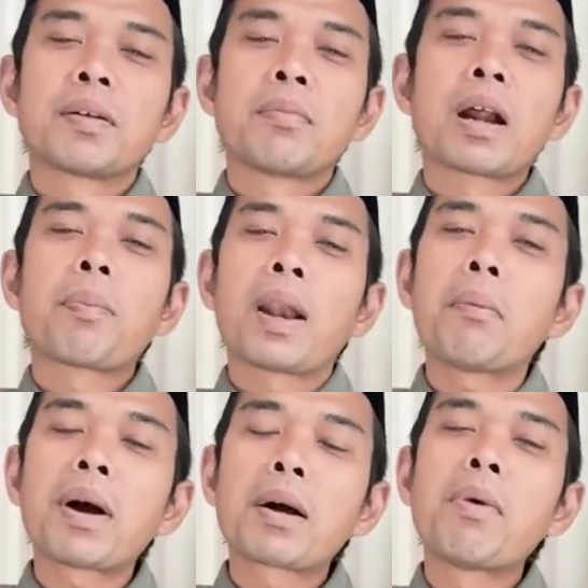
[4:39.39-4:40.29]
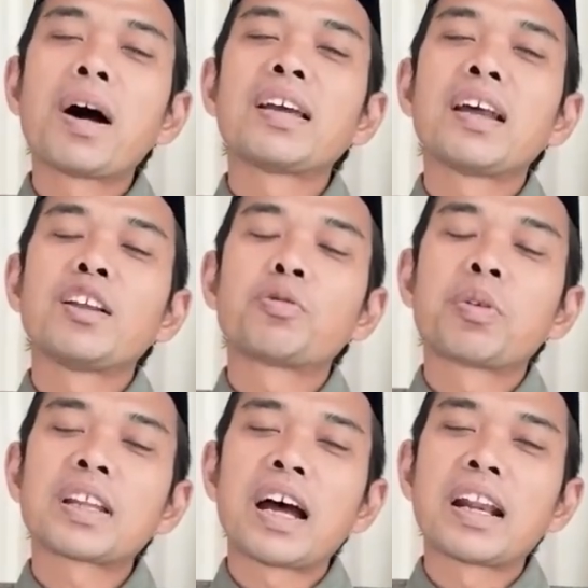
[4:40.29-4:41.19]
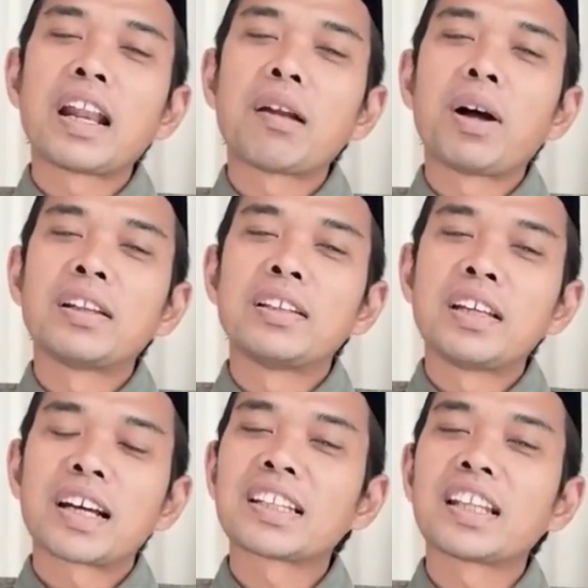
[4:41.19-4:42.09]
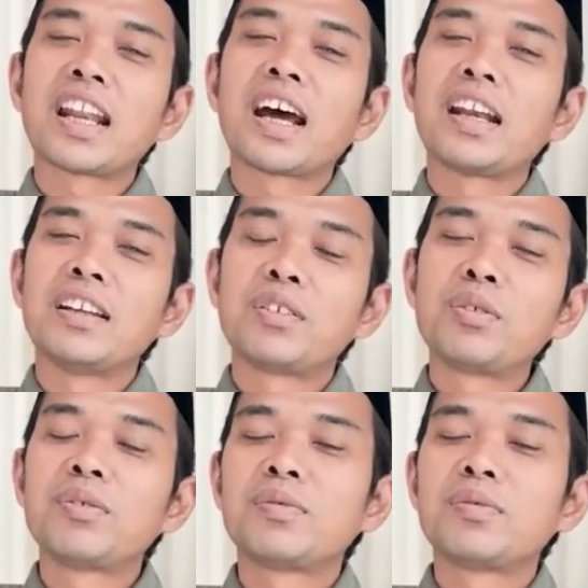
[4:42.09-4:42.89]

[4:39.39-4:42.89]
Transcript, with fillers: Berapa lama kebahagiaan itu bertahan dalam hatinya, ketenangan itu.